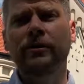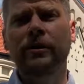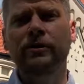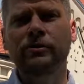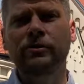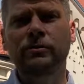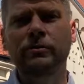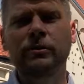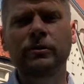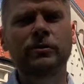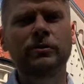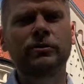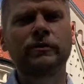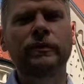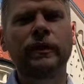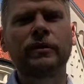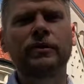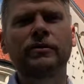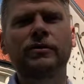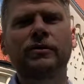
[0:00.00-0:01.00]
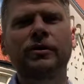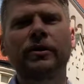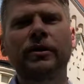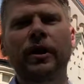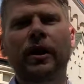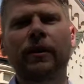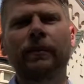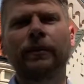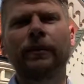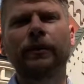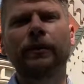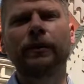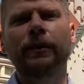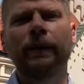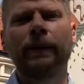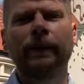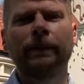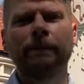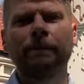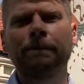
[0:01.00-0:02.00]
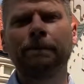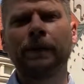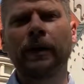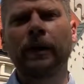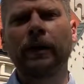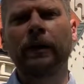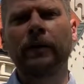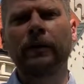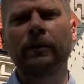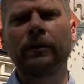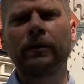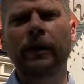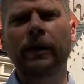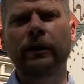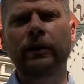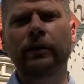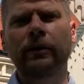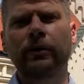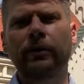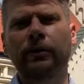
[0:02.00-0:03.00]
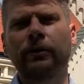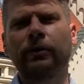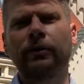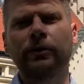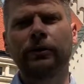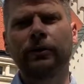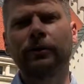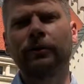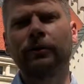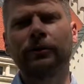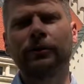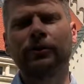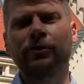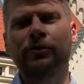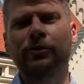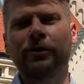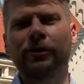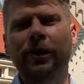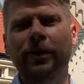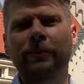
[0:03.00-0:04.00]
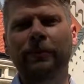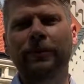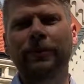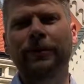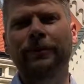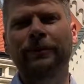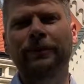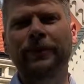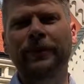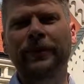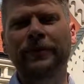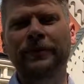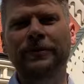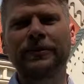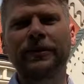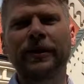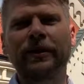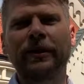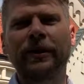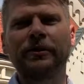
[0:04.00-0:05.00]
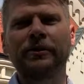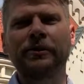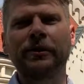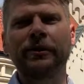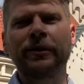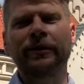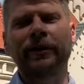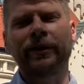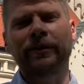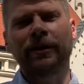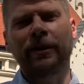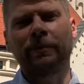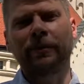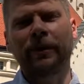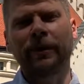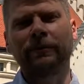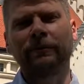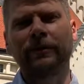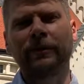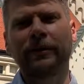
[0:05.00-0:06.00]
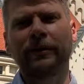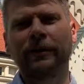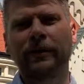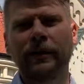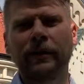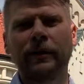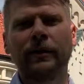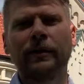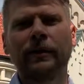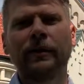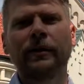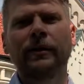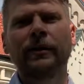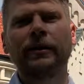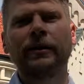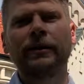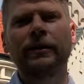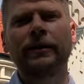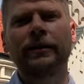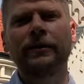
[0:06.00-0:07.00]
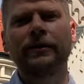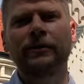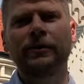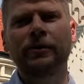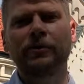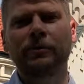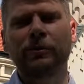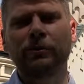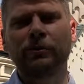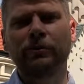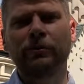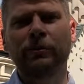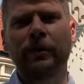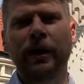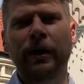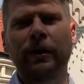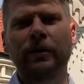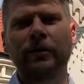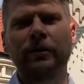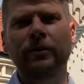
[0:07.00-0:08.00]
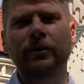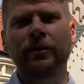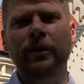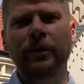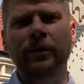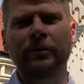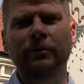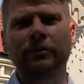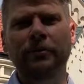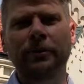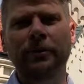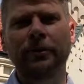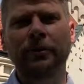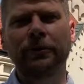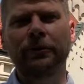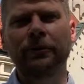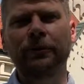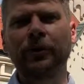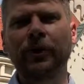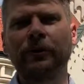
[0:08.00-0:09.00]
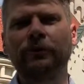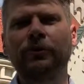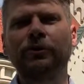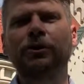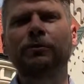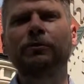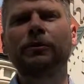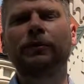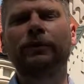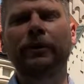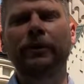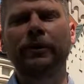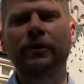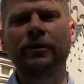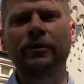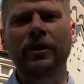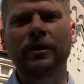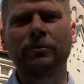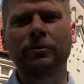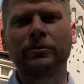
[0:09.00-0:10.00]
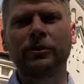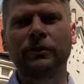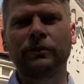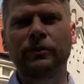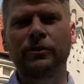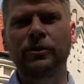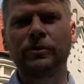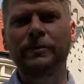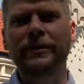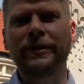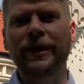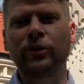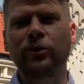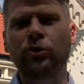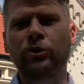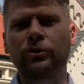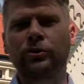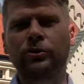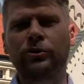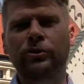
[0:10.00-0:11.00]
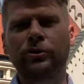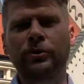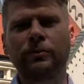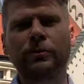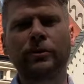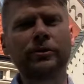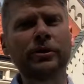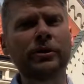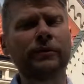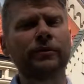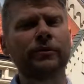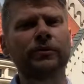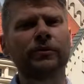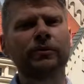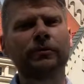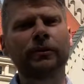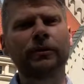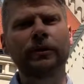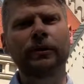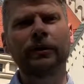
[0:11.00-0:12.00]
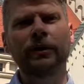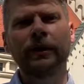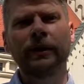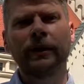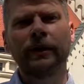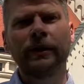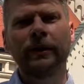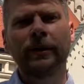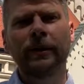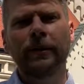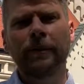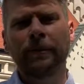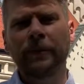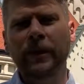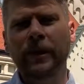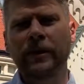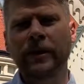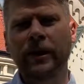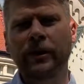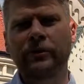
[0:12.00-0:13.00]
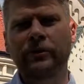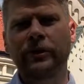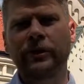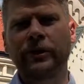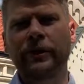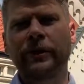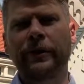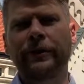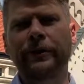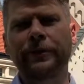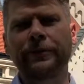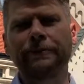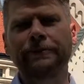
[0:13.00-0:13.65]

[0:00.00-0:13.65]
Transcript: naszymi doświadczeniami i tak żyjemy z dnia na dzień, a tak naprawdę jesteśmy umarli, bo nie widzimy wyjścia, bo nie widzimy radości, bo nie widzimy nadziei.